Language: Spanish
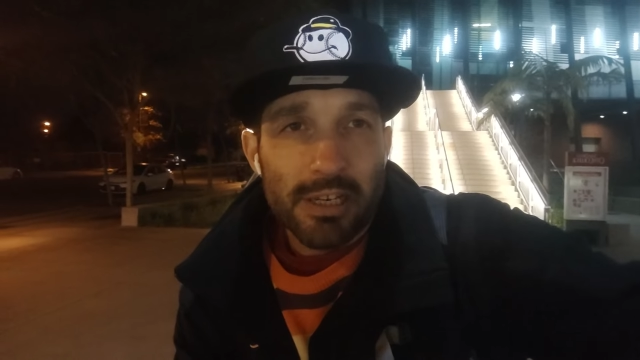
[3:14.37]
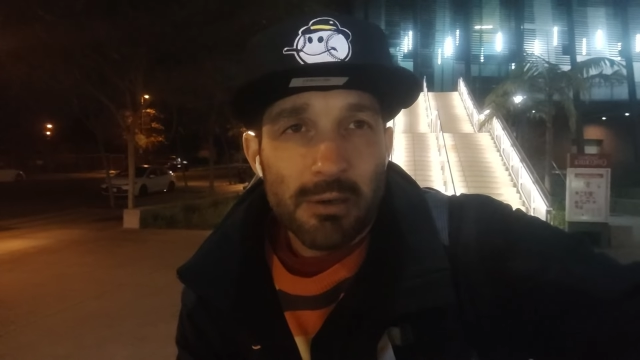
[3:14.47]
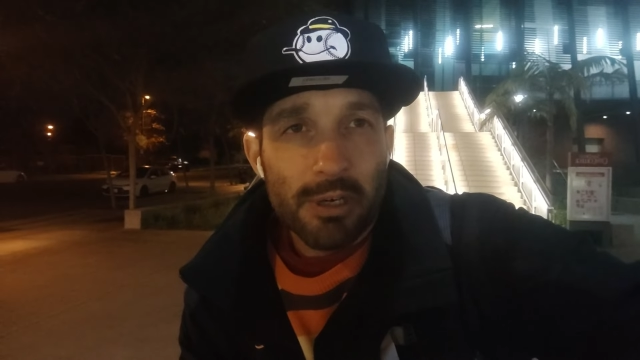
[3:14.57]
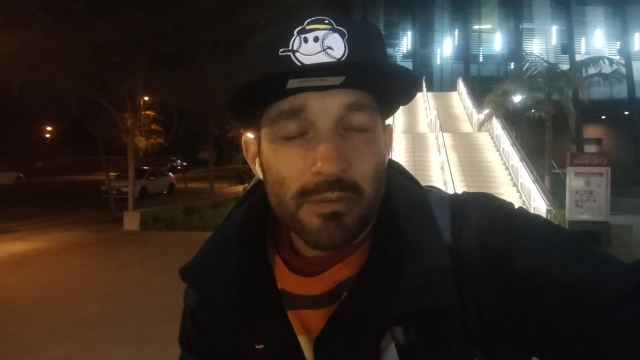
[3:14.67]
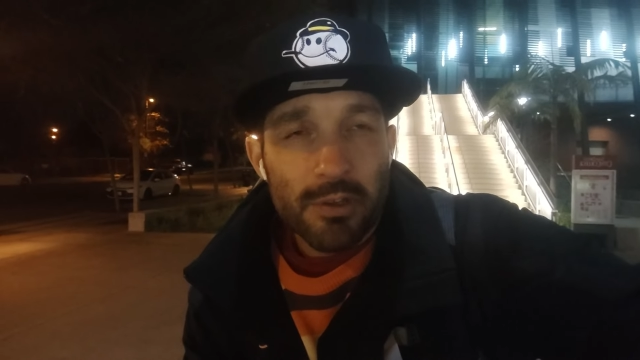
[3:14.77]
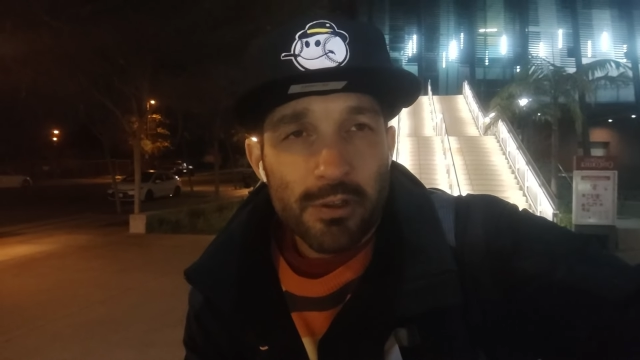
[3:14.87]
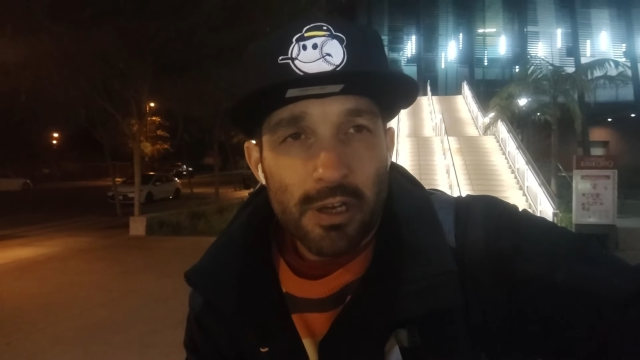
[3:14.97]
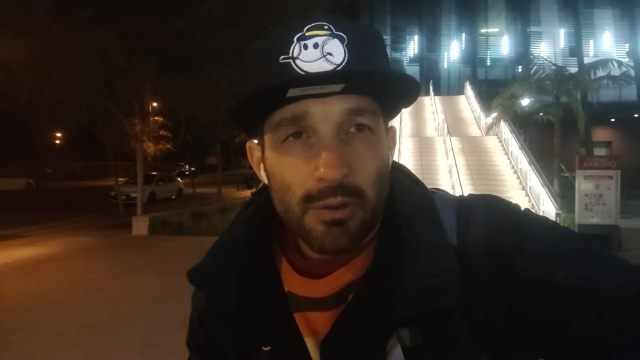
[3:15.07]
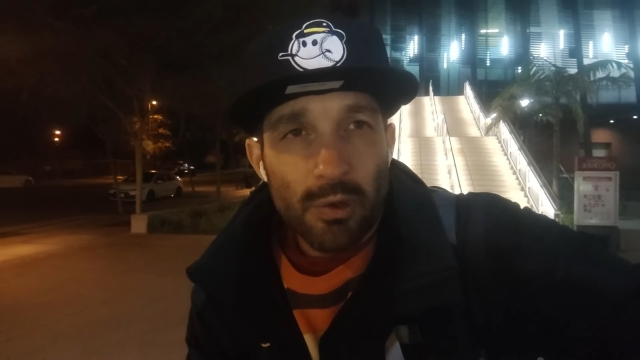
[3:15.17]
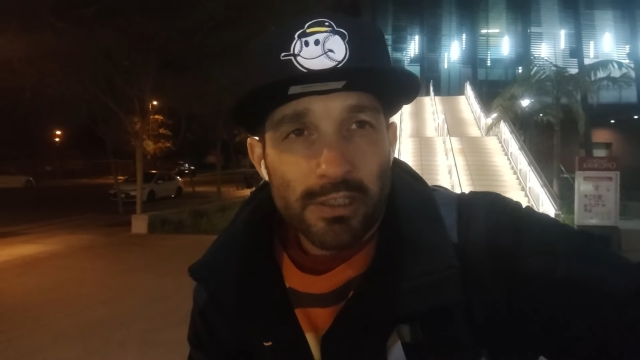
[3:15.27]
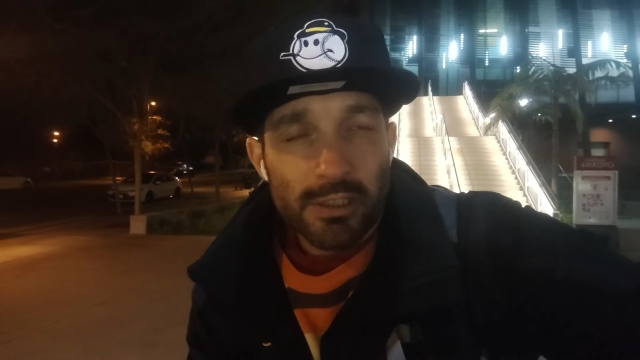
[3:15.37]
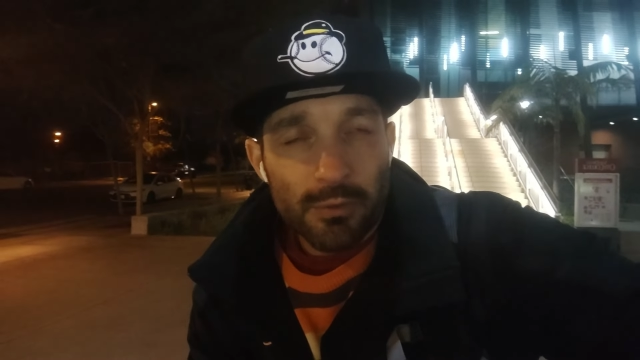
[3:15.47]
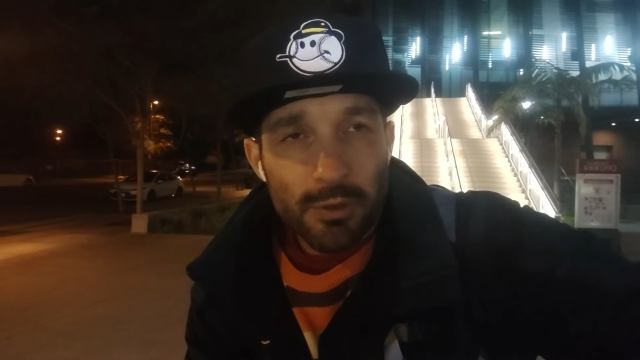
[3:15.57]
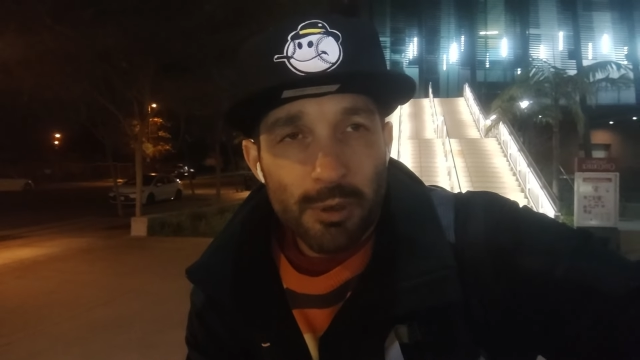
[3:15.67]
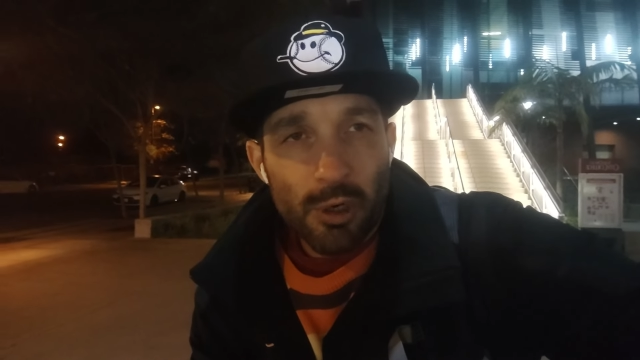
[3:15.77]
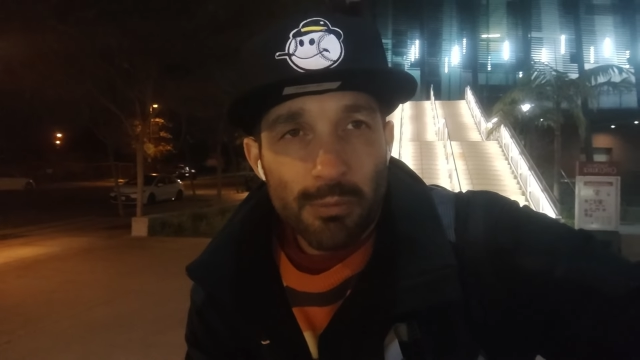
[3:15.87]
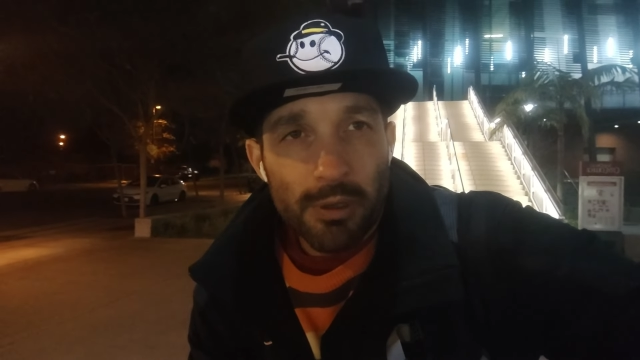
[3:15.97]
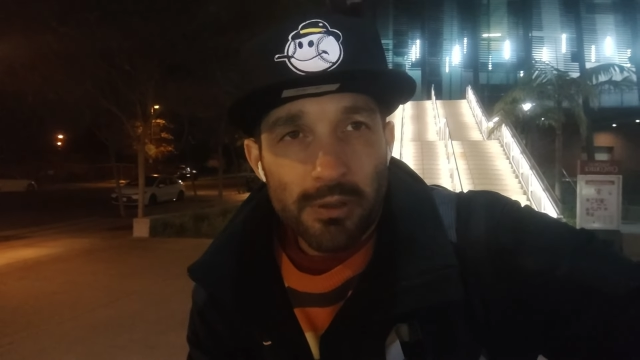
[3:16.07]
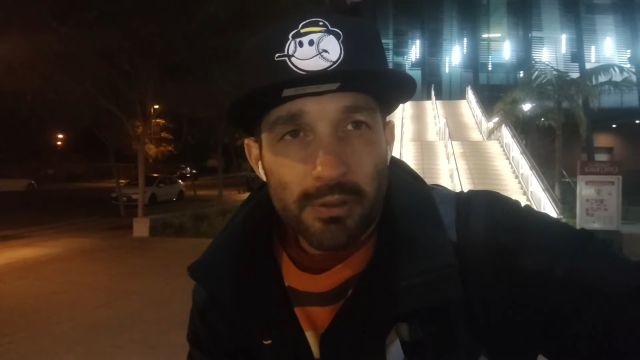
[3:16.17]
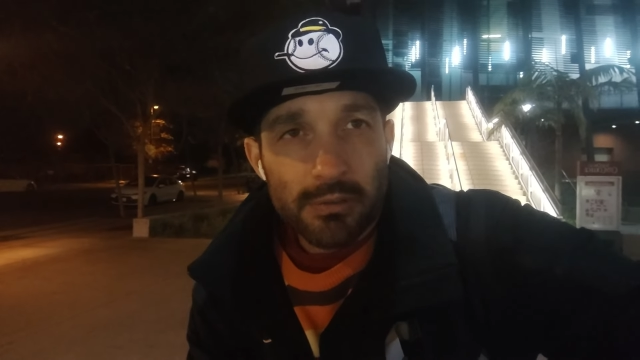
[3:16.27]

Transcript: a dar el beneficio de la duda a Teofimo López.